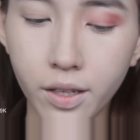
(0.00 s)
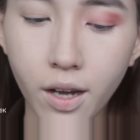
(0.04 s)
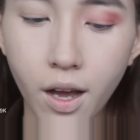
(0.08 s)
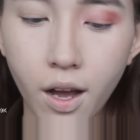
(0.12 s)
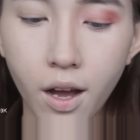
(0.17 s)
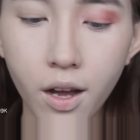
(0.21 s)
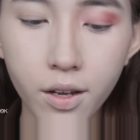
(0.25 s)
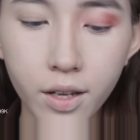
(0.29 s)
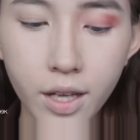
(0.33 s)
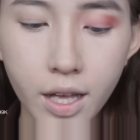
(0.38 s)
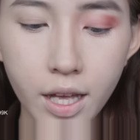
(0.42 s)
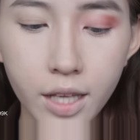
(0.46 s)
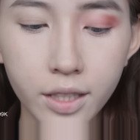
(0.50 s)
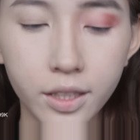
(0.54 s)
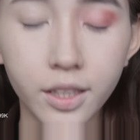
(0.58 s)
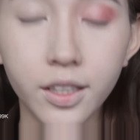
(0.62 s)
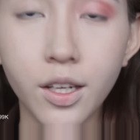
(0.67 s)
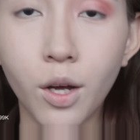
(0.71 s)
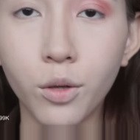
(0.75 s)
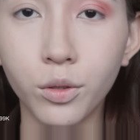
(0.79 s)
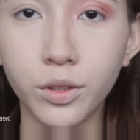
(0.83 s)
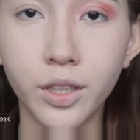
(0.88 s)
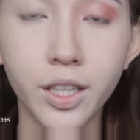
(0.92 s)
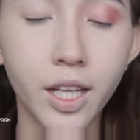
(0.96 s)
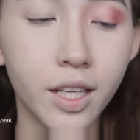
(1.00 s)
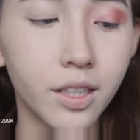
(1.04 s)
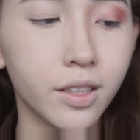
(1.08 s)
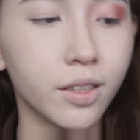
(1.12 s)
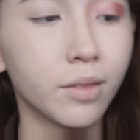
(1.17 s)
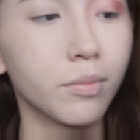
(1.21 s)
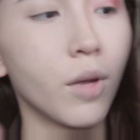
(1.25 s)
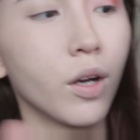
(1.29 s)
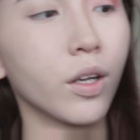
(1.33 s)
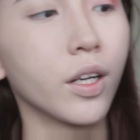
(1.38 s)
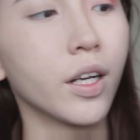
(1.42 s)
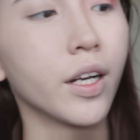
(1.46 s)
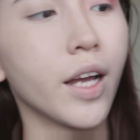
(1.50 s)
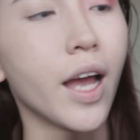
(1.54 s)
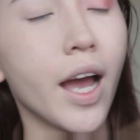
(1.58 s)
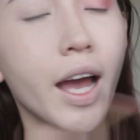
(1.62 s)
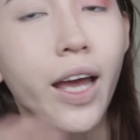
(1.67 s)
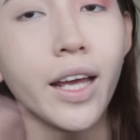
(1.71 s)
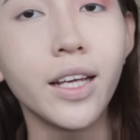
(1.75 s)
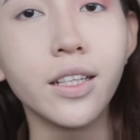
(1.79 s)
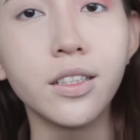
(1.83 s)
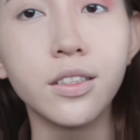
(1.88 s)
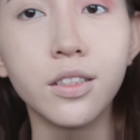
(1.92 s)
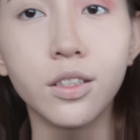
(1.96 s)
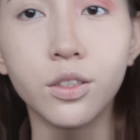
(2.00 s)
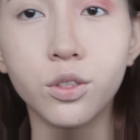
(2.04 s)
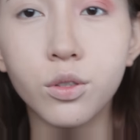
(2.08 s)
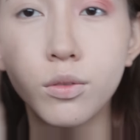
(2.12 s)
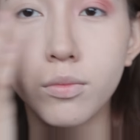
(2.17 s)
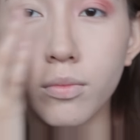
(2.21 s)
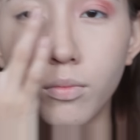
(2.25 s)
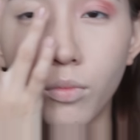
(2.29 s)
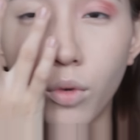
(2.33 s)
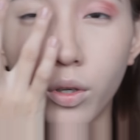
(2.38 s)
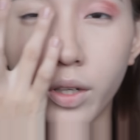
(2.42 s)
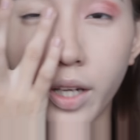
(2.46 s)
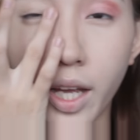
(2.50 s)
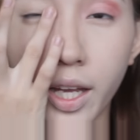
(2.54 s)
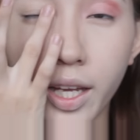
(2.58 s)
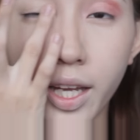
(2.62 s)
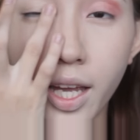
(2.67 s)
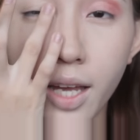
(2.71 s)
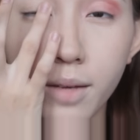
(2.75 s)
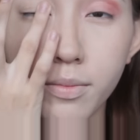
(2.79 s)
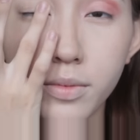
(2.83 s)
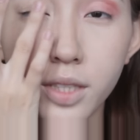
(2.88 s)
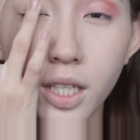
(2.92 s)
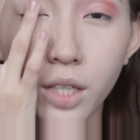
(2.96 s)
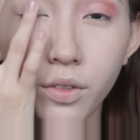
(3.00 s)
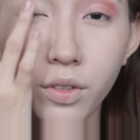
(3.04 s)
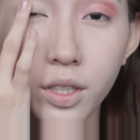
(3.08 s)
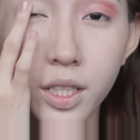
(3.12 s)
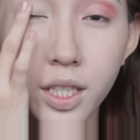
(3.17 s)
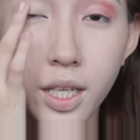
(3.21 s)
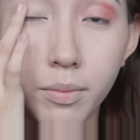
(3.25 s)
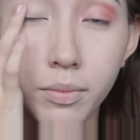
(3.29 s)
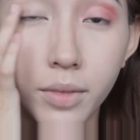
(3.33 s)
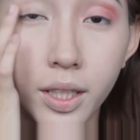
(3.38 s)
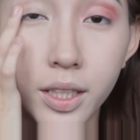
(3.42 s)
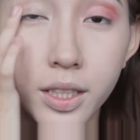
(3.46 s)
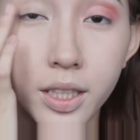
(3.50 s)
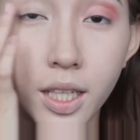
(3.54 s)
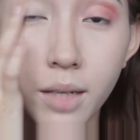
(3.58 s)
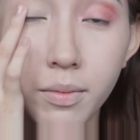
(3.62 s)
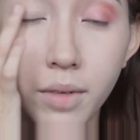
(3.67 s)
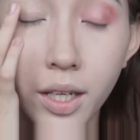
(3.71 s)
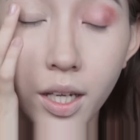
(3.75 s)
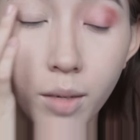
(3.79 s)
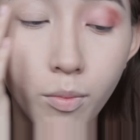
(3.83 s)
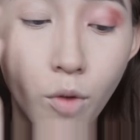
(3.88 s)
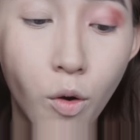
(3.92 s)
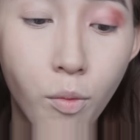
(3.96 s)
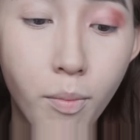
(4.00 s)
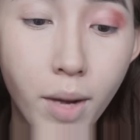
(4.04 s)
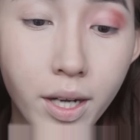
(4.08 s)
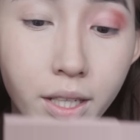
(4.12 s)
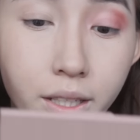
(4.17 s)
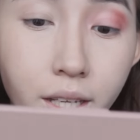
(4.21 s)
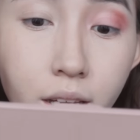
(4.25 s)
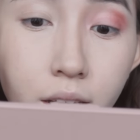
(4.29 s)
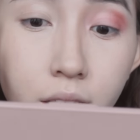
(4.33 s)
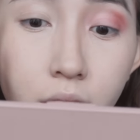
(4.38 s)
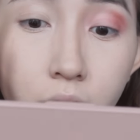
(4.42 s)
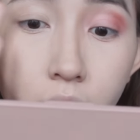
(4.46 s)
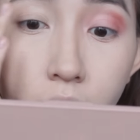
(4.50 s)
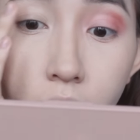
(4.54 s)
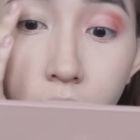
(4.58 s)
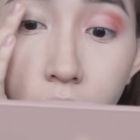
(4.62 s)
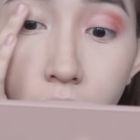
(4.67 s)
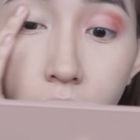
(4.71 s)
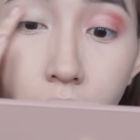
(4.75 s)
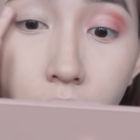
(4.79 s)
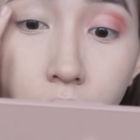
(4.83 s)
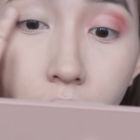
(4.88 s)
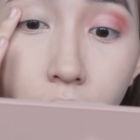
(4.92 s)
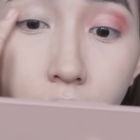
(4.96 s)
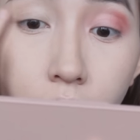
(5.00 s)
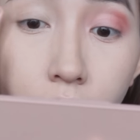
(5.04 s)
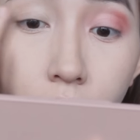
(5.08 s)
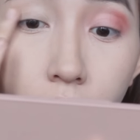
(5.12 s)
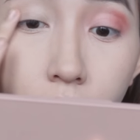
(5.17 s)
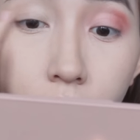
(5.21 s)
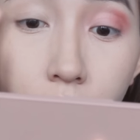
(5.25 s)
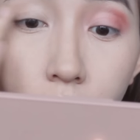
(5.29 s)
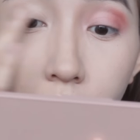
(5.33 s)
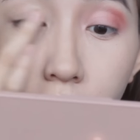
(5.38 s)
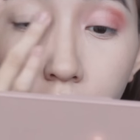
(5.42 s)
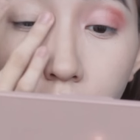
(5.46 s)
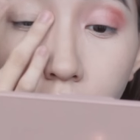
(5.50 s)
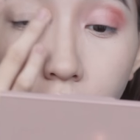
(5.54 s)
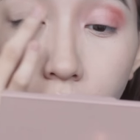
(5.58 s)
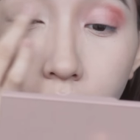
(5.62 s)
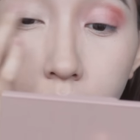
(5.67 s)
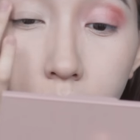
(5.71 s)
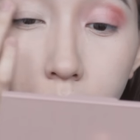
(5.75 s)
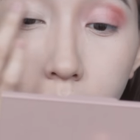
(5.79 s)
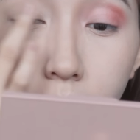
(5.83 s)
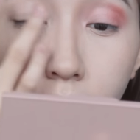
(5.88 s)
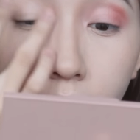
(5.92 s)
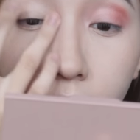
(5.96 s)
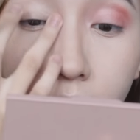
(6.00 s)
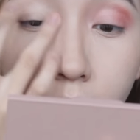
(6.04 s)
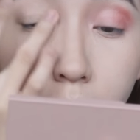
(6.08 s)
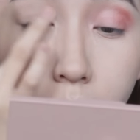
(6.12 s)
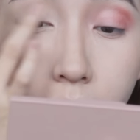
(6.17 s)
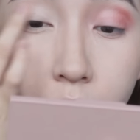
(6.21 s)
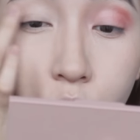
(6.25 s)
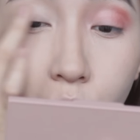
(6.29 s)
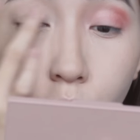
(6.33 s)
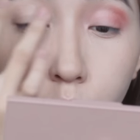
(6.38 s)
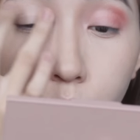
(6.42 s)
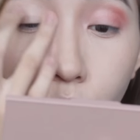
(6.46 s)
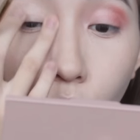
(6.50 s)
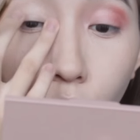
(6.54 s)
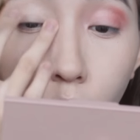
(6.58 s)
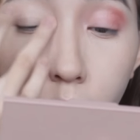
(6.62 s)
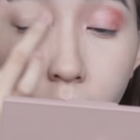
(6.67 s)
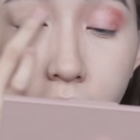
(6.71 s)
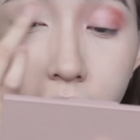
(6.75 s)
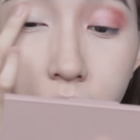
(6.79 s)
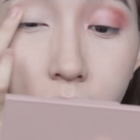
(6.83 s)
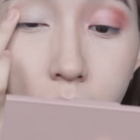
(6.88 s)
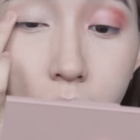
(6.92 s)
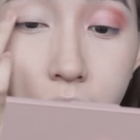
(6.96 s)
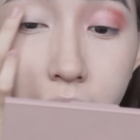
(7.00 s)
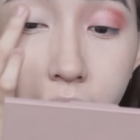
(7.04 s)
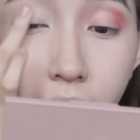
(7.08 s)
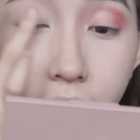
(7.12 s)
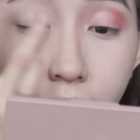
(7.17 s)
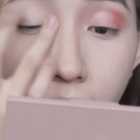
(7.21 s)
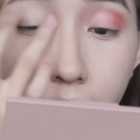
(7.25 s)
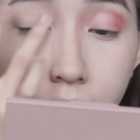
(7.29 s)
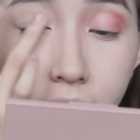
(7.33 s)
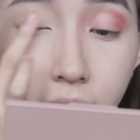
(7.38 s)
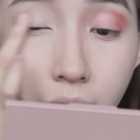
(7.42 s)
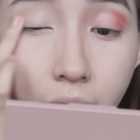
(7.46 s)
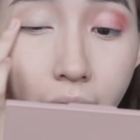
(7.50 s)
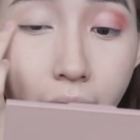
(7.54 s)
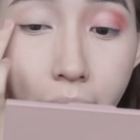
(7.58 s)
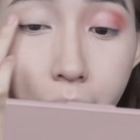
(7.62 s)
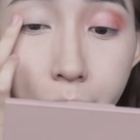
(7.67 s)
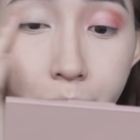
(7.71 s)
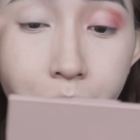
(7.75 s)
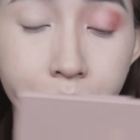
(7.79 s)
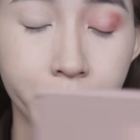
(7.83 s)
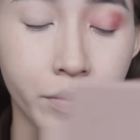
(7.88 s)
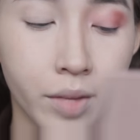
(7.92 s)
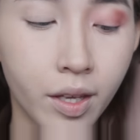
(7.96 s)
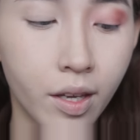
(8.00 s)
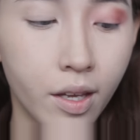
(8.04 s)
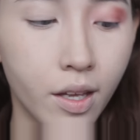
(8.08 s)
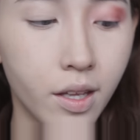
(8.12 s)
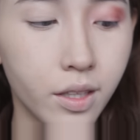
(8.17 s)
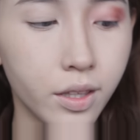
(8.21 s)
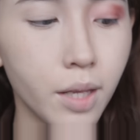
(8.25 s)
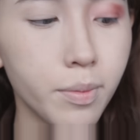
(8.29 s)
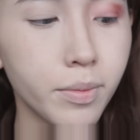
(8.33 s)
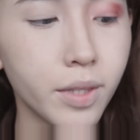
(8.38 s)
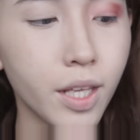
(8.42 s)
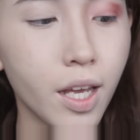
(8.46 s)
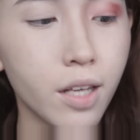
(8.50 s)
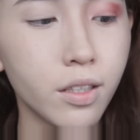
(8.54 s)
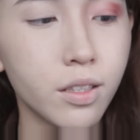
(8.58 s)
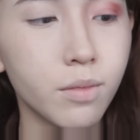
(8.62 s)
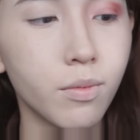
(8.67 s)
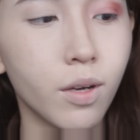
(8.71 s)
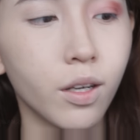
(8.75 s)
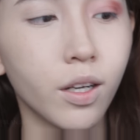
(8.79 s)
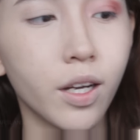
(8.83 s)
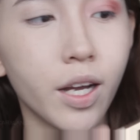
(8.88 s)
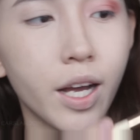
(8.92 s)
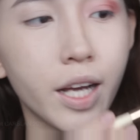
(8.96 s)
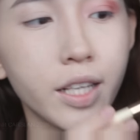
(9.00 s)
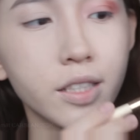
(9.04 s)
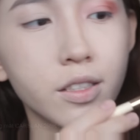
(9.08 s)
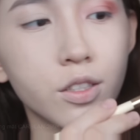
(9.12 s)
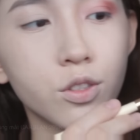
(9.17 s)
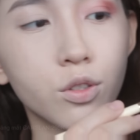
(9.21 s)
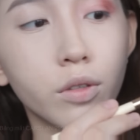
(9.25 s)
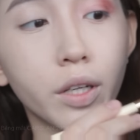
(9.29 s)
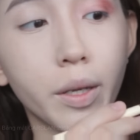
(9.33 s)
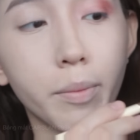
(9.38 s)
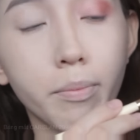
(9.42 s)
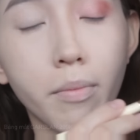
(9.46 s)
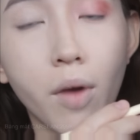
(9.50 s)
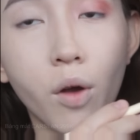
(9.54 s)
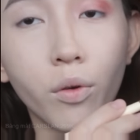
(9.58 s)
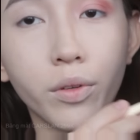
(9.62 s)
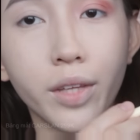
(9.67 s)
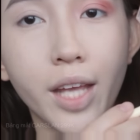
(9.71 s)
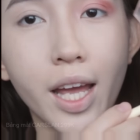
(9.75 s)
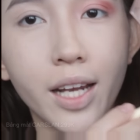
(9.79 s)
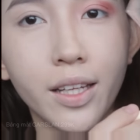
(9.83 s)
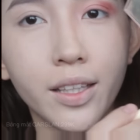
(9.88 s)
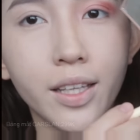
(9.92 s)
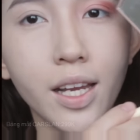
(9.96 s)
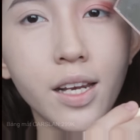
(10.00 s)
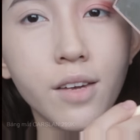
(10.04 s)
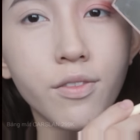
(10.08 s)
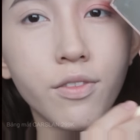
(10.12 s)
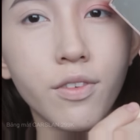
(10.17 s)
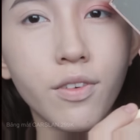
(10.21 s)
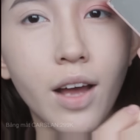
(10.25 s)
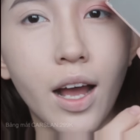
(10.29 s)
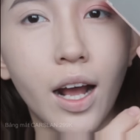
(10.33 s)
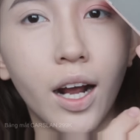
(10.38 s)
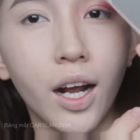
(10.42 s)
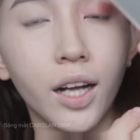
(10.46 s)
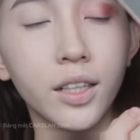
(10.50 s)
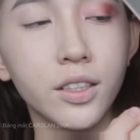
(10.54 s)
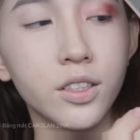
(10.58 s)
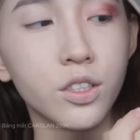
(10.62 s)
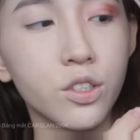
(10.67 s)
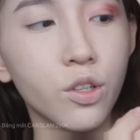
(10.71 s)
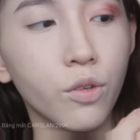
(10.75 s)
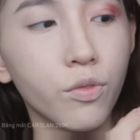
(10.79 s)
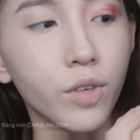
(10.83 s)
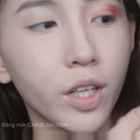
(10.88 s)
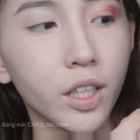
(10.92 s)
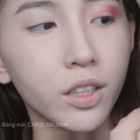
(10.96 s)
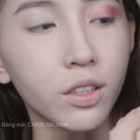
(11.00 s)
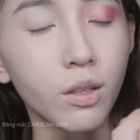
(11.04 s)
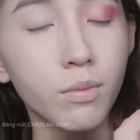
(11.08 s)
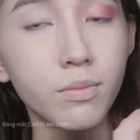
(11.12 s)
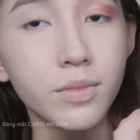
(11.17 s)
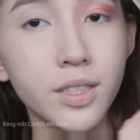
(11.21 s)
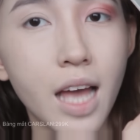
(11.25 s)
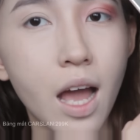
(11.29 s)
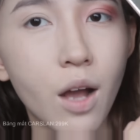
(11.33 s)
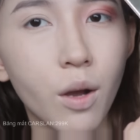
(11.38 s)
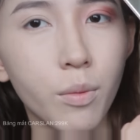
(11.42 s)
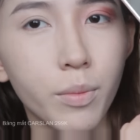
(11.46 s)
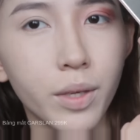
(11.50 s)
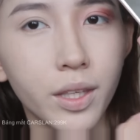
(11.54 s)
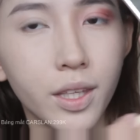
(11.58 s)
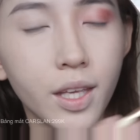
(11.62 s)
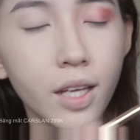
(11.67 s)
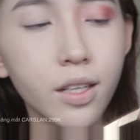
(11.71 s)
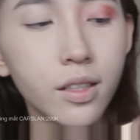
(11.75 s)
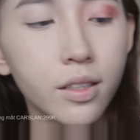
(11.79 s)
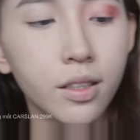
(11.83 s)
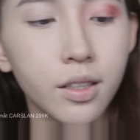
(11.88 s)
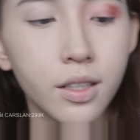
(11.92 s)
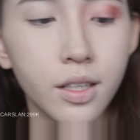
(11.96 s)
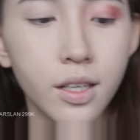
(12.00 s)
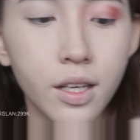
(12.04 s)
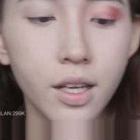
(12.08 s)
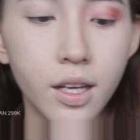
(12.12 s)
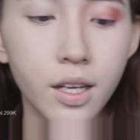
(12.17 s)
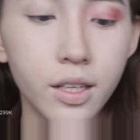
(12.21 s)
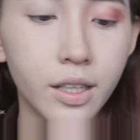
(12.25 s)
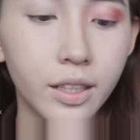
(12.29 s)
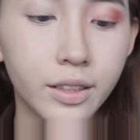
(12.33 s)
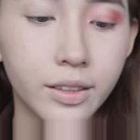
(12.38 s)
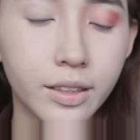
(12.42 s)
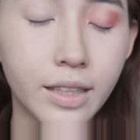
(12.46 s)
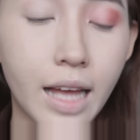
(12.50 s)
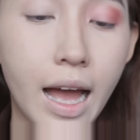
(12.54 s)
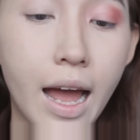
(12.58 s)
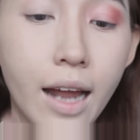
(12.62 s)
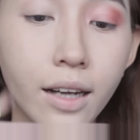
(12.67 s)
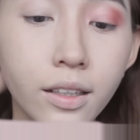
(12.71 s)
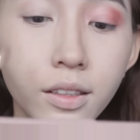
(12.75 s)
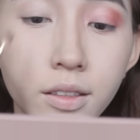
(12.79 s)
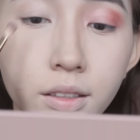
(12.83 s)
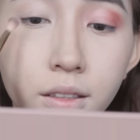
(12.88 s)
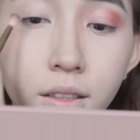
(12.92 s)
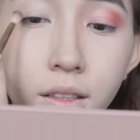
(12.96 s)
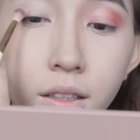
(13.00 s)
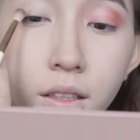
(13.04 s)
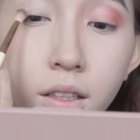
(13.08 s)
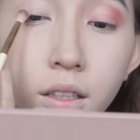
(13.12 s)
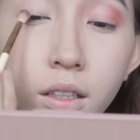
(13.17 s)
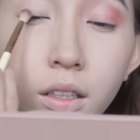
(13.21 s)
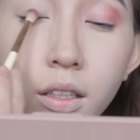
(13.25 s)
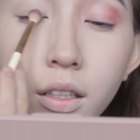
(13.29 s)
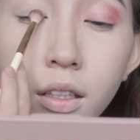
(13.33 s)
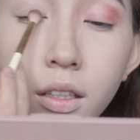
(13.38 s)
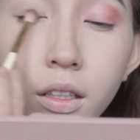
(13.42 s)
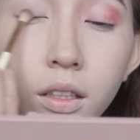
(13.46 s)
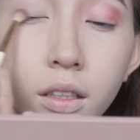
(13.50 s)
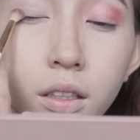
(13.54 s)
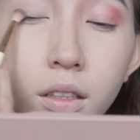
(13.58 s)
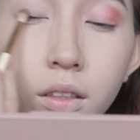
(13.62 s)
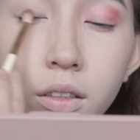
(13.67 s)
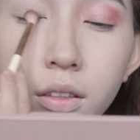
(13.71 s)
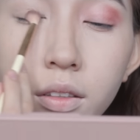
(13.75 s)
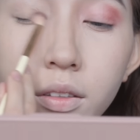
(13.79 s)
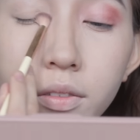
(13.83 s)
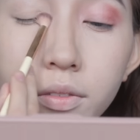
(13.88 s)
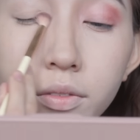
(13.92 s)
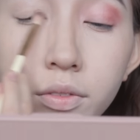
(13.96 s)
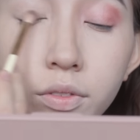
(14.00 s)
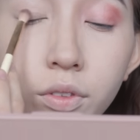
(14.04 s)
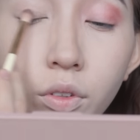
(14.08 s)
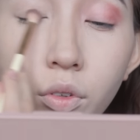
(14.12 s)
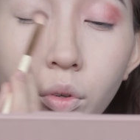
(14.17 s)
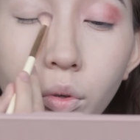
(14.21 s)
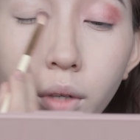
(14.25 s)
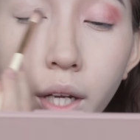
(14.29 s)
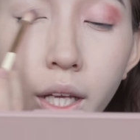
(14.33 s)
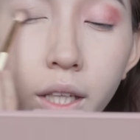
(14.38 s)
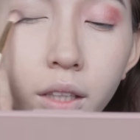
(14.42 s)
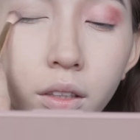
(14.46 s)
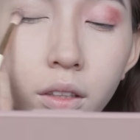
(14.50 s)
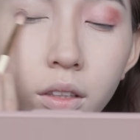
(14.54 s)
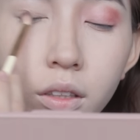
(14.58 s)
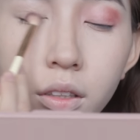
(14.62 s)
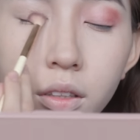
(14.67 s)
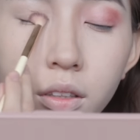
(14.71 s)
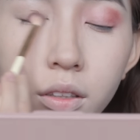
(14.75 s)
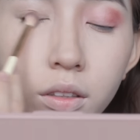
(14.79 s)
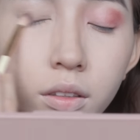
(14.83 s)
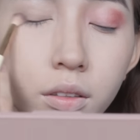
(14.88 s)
đó thì đầu tiên mọi người hãy sử dụng một cái kem che khuyết điểm để che lên cái bầu mắt nhé Đấy, mình thì mình dùng rồi, bây giờ mình sẽ tán ra Tiếp theo thì mọi người hãy sử dụng cái màu nhạt nhất và gần giống với cái tông da của mình nhất Để tán Phủ lên